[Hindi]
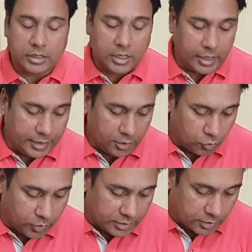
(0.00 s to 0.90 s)
या एक
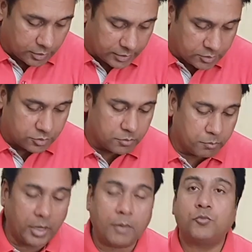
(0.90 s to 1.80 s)
टुगेदरनेस
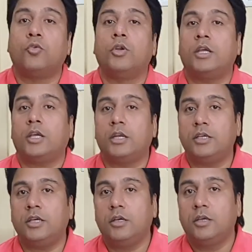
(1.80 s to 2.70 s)
प्राप्त होने के
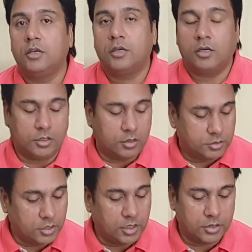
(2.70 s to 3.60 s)
लिए आ,
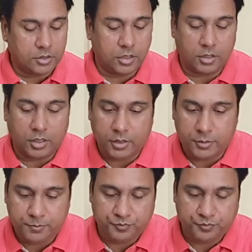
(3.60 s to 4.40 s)
संकेत कर रहा है